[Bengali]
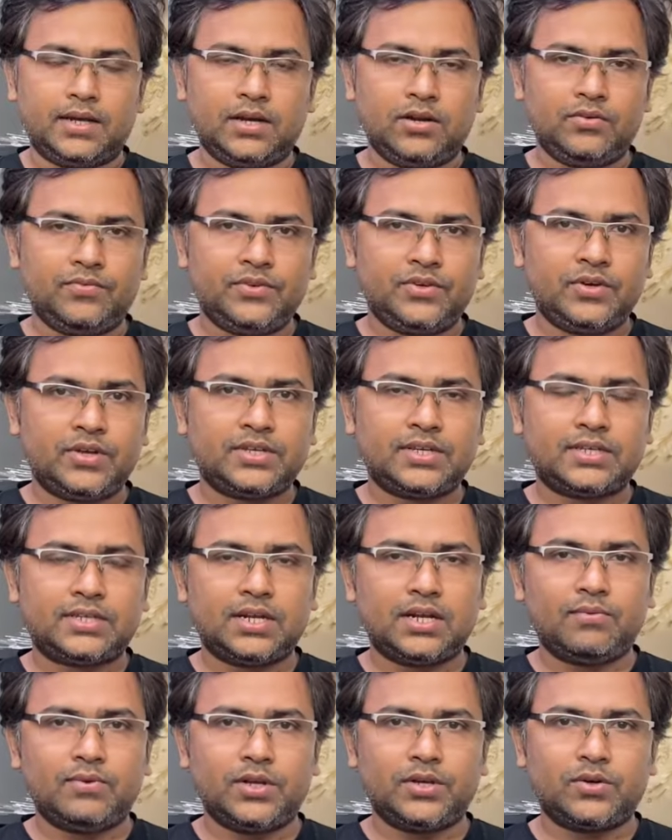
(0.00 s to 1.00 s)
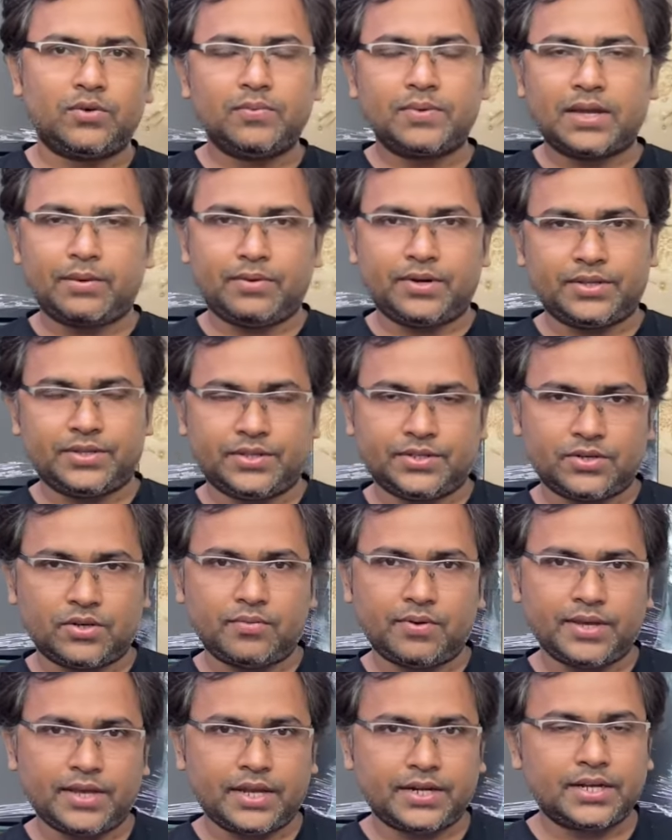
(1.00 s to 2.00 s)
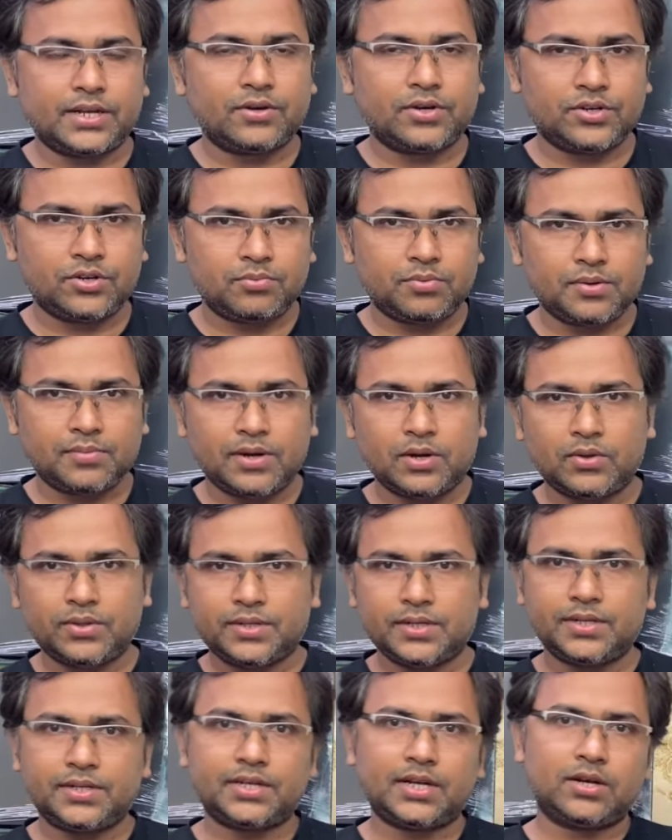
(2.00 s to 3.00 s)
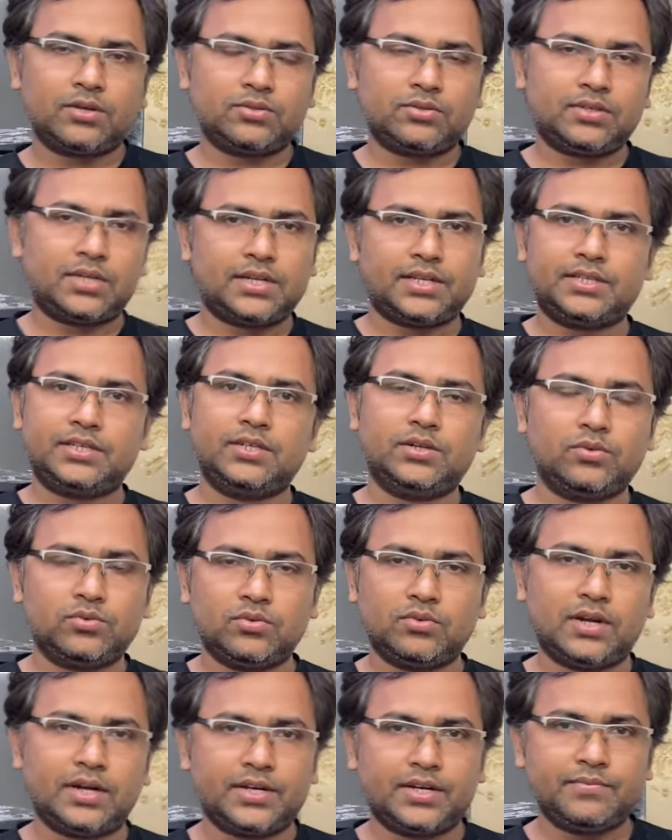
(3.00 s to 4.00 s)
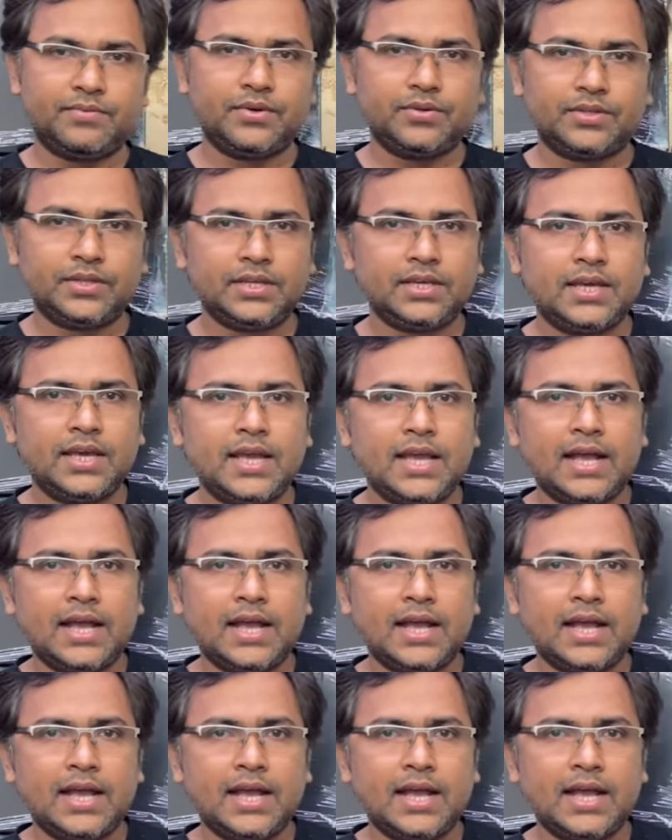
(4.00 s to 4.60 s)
হ্যালো ভিউয়ার্স আসসালামু আলাইকুম কেমন আছেন সবাই আশা করি সবাই ভালো আছেন স্বাগত জানাচ্ছি নতুন আরটি ভিডিওতে